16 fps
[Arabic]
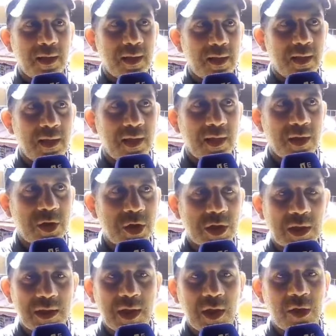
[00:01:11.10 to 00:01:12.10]
آه،
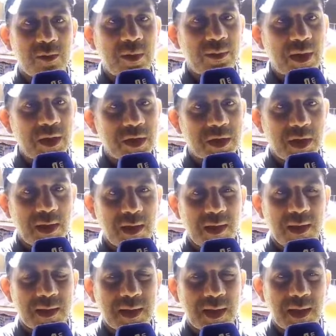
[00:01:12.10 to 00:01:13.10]
الشكل ديالهم ما بقاش
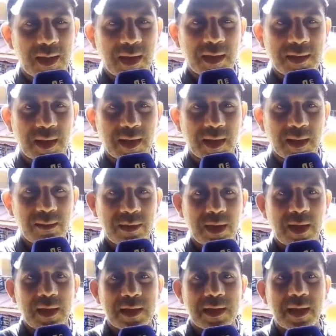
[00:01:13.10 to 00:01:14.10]
يساير هذا الركب
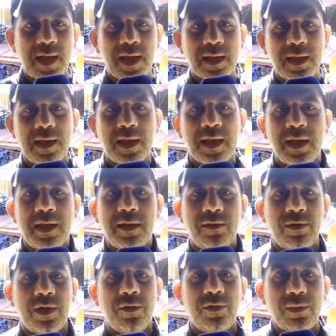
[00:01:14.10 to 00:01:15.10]
ديال الاصلاحات اللي كاين
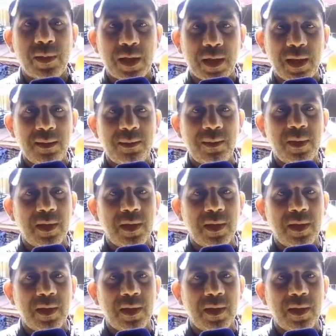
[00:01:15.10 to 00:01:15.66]
في المغرب